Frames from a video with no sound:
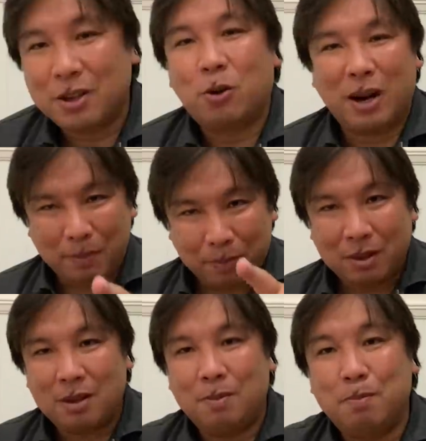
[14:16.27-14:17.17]
これ、
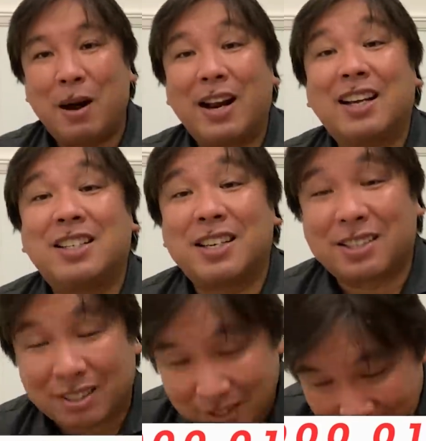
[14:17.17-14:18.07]
バレがちで
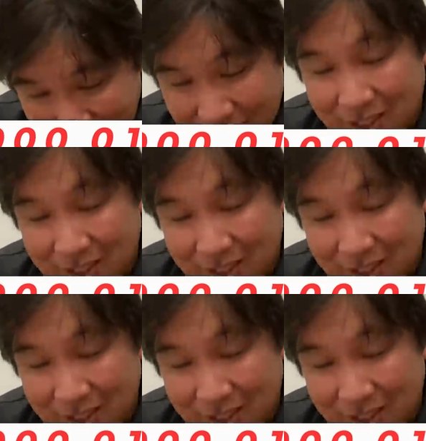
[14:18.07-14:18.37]
す。